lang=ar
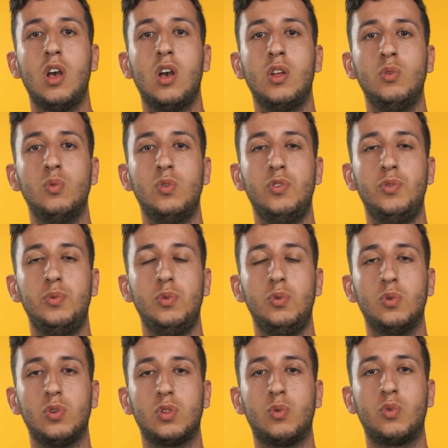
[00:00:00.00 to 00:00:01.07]
انه
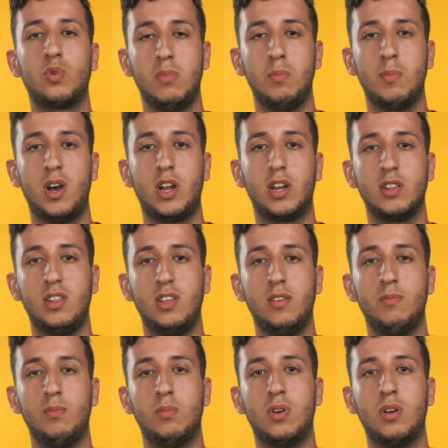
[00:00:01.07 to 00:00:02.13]
ستوديون يطوروا من
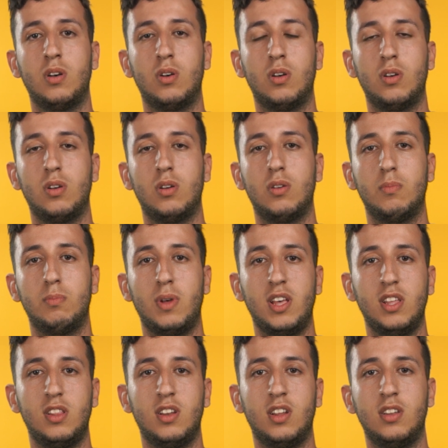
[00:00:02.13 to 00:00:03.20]
مهاراتهم آه،
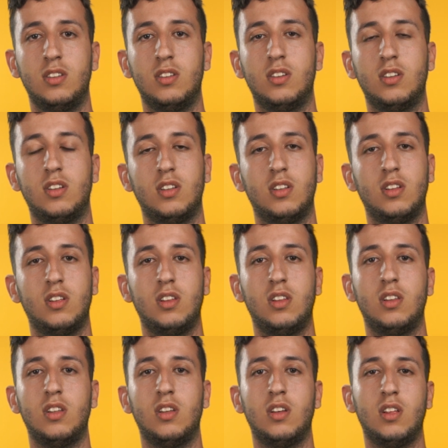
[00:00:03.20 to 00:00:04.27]
بعيدا عن آه،
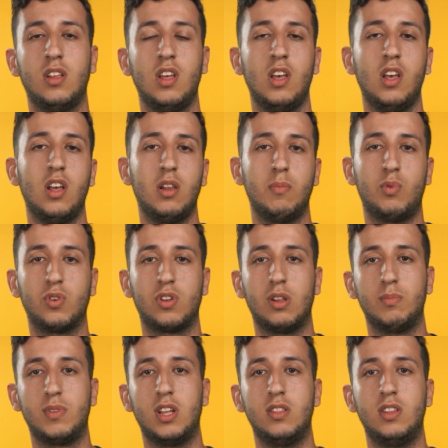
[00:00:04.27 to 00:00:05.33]

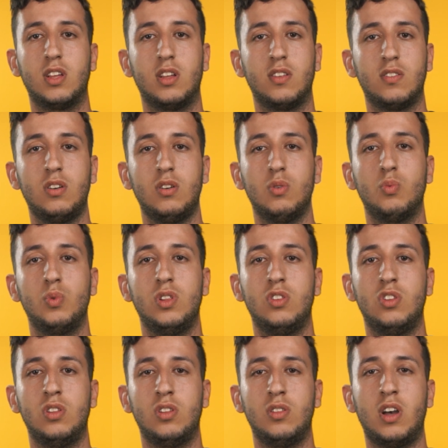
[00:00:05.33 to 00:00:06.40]
البروغرام تاع الدراسه
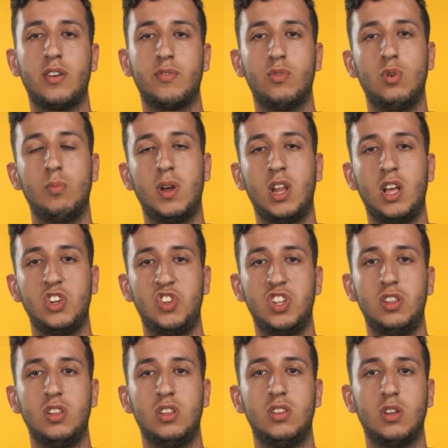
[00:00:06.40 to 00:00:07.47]
وين نعرفوهم على
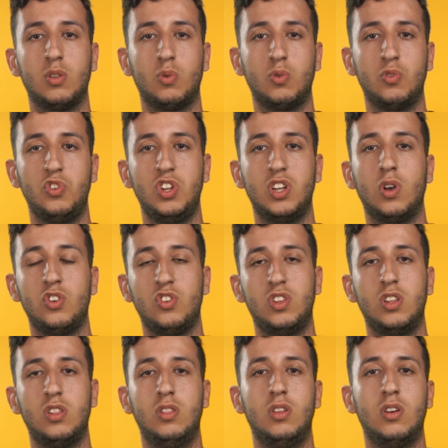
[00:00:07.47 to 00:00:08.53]
اجدد التكنولوجيا
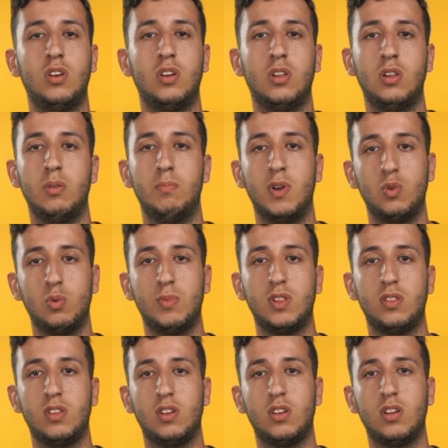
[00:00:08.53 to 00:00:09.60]
اجدد آه،
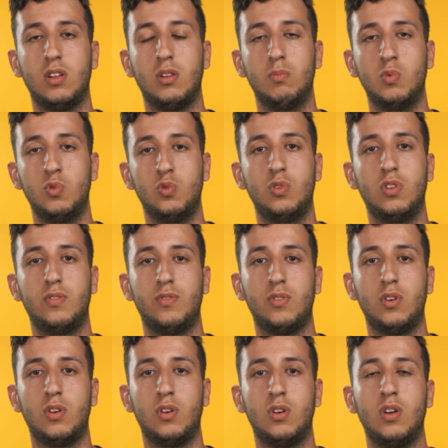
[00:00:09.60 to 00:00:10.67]
المعلومات الموجوده
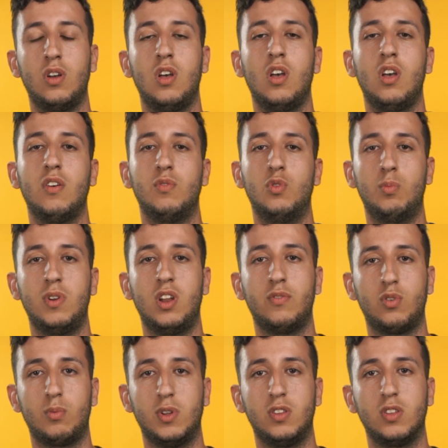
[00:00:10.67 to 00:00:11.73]
في الدومين
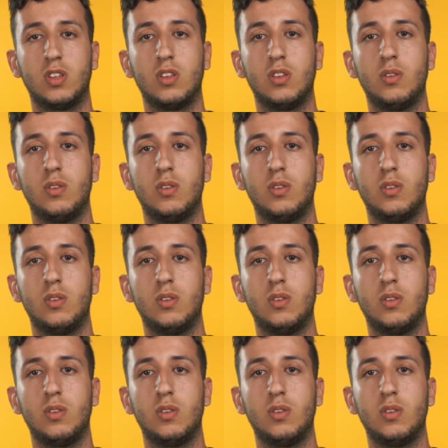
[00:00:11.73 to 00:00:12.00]
الانفورماتيك